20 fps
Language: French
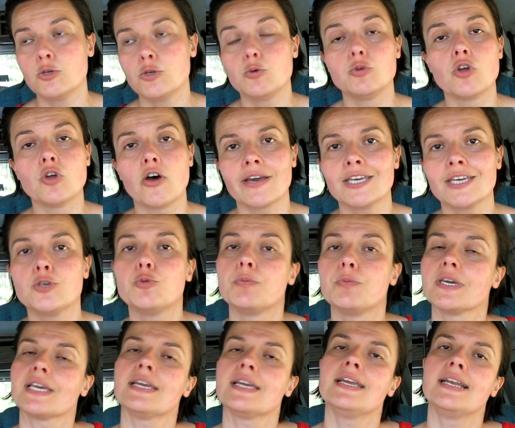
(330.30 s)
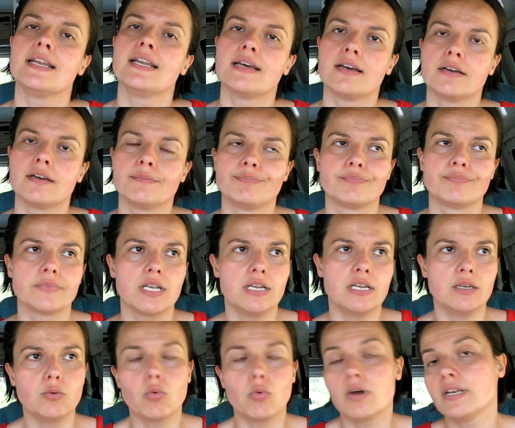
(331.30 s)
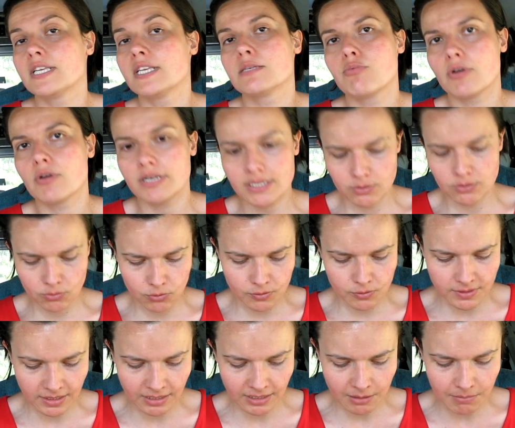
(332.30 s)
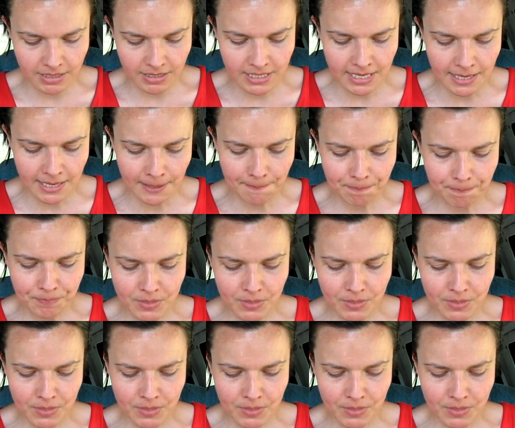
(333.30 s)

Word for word: d'en récupérer les droits d'exploitation d'une certaine manière.